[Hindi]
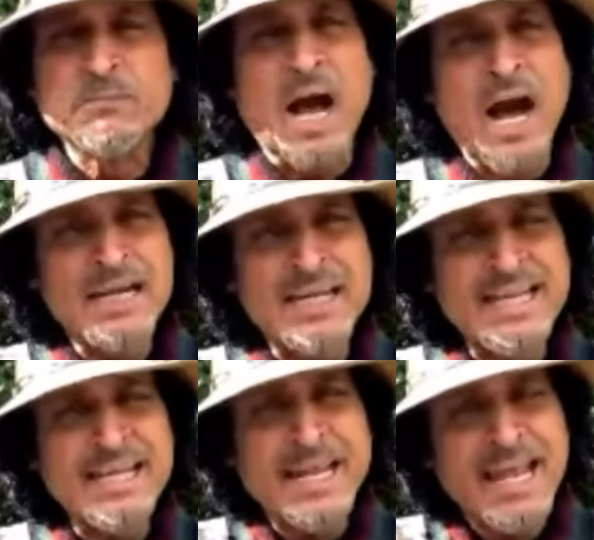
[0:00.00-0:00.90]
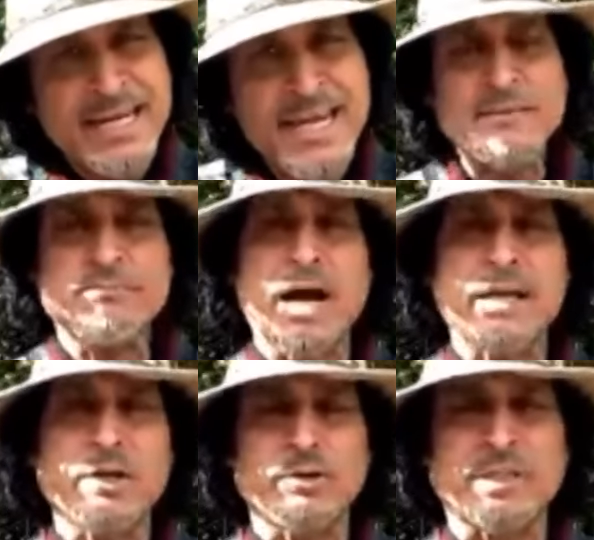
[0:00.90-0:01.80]
हारने के नए नए
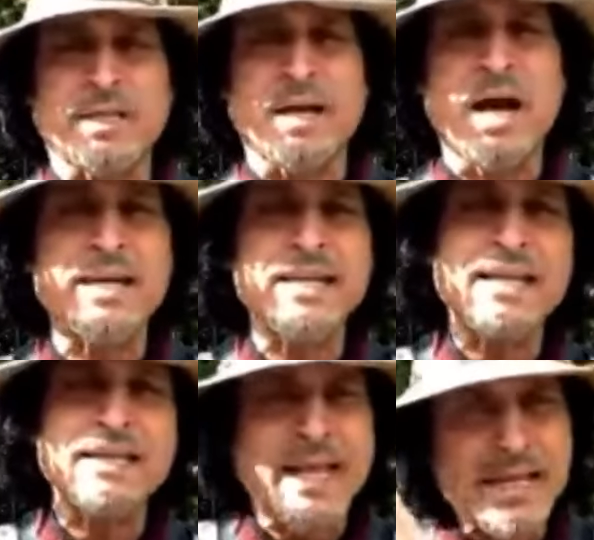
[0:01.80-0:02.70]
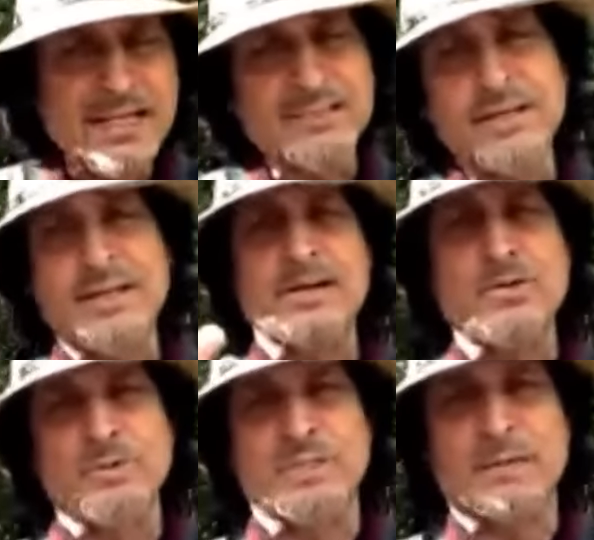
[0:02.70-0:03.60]
बहाने होते हैं हारने के नए नए तरीके
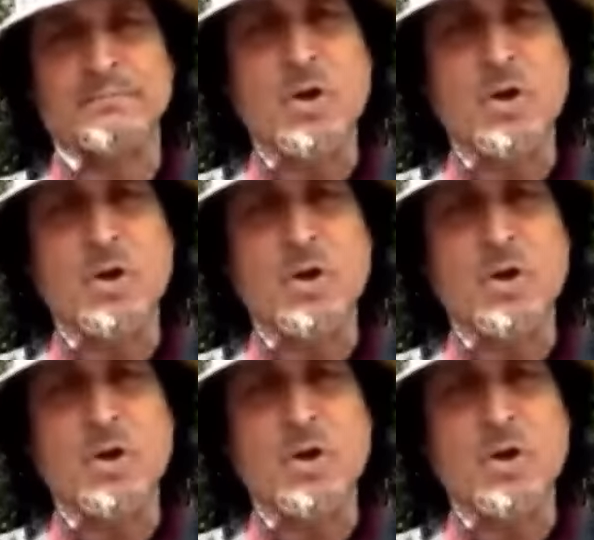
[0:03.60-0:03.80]
ढूंढते हैं